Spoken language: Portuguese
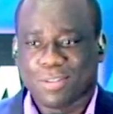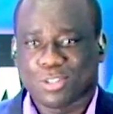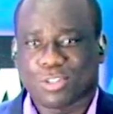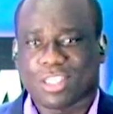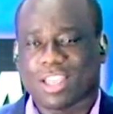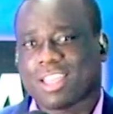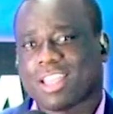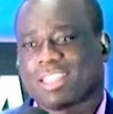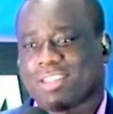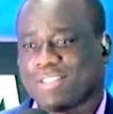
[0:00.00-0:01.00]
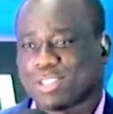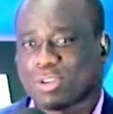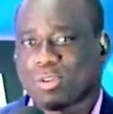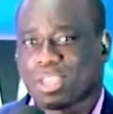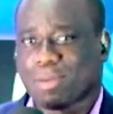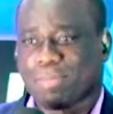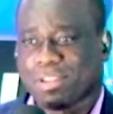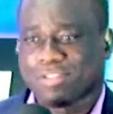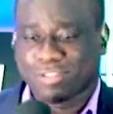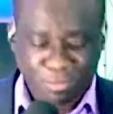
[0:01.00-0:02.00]
Deixa eu até, quero até ver se eu coloquei
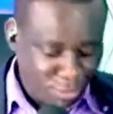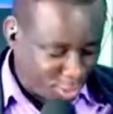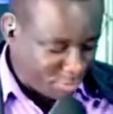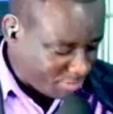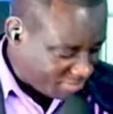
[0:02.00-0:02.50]
perfume hoje.